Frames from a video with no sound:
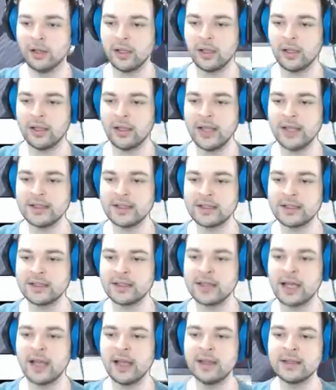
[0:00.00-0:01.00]
neyse
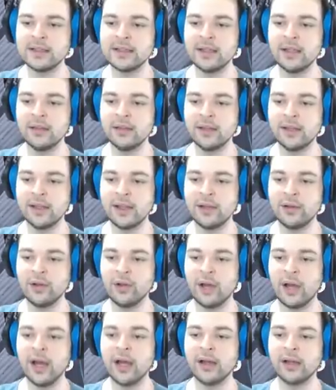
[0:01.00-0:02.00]
Silas'ın yanına
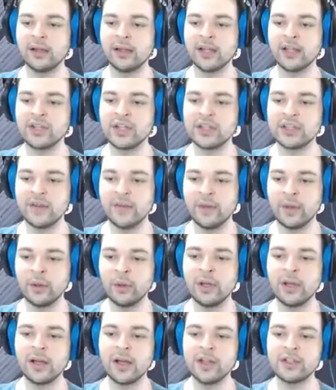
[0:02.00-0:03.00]
geliyor. Aa, geçen sefer
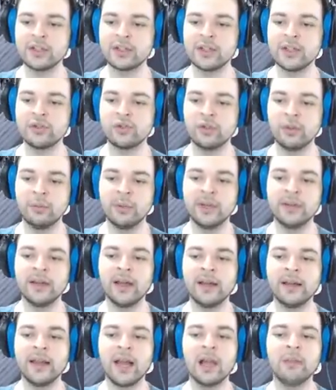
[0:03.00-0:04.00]
öyle kaçtıktan sonra bir
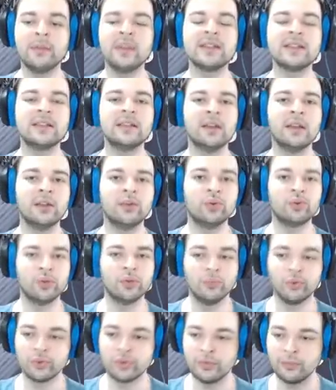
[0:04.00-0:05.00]
daha gelmezsin diye
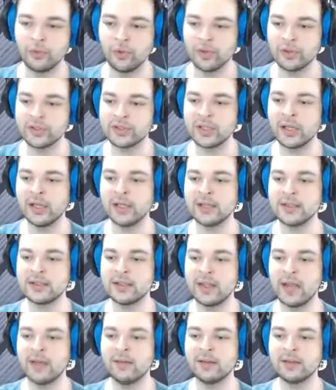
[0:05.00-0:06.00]
düşünmüştüm diyor
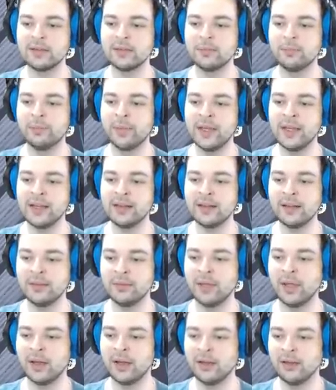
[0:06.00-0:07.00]
Silas. Evet
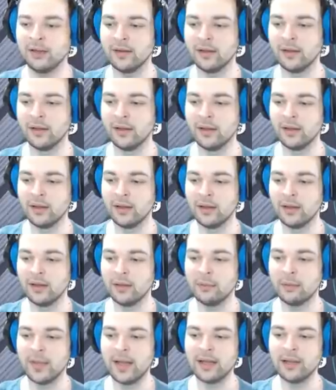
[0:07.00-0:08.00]
panikledim herhalde.
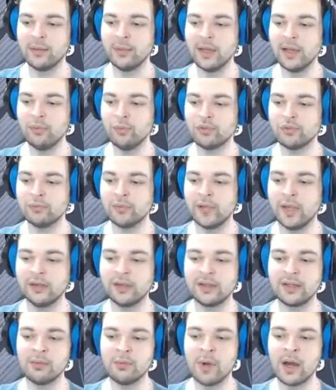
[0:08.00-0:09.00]
Belki benim
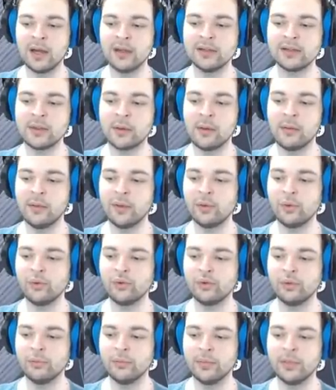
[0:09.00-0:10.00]
yüzümdendir kibarlığı tamamen
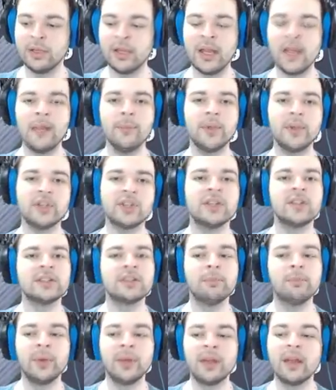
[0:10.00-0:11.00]
unuttum. Neyin
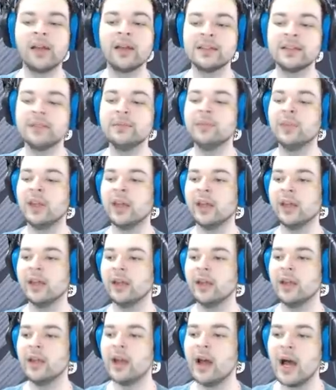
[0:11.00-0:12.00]
peşindesin peki kızım
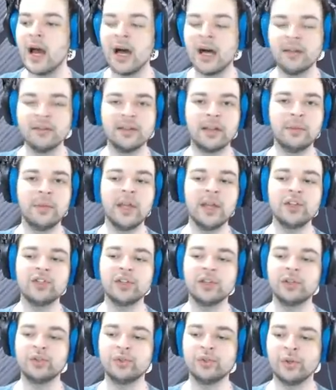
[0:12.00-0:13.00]
diye anlamaya
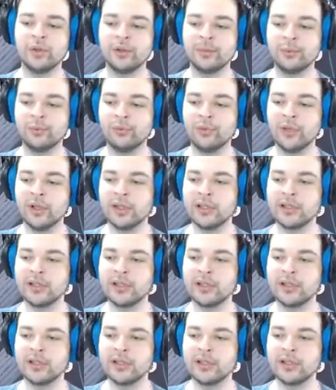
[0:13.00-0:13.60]
çalışıyor burada